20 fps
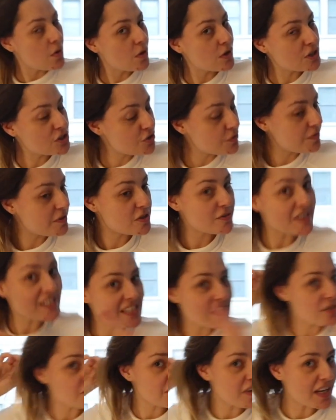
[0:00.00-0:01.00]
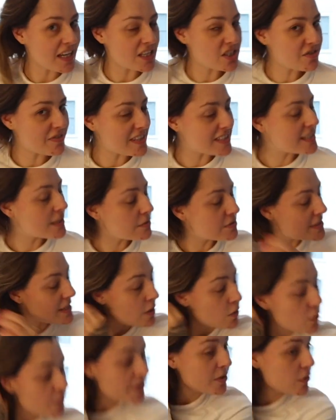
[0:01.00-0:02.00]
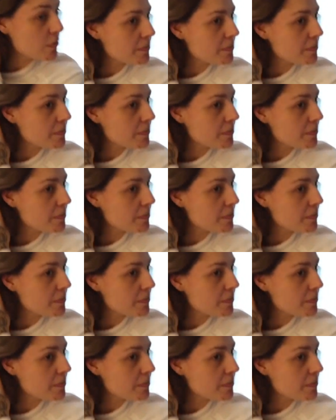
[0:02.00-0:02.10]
Hoje o vídeo vai ser diferente. Vai ser um Se Arrume